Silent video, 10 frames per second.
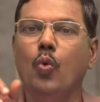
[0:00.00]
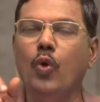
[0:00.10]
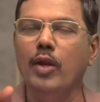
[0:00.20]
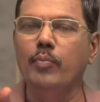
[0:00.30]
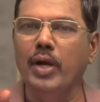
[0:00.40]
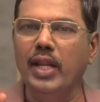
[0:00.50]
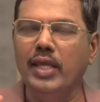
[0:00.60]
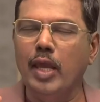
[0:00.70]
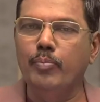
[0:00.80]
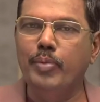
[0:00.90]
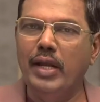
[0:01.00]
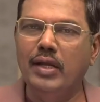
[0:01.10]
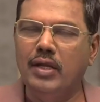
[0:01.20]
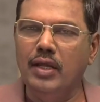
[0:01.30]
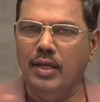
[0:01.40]
உடன்படிக்கை
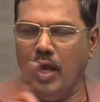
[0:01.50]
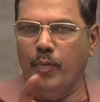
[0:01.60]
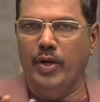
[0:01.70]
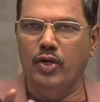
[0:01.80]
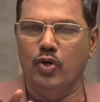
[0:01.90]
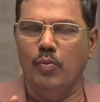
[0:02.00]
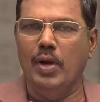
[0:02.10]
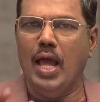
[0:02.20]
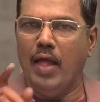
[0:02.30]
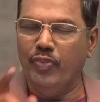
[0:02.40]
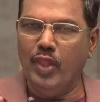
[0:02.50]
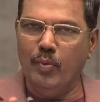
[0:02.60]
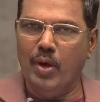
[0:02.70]
பெட்டி அப்படின்றோம்ல அந்த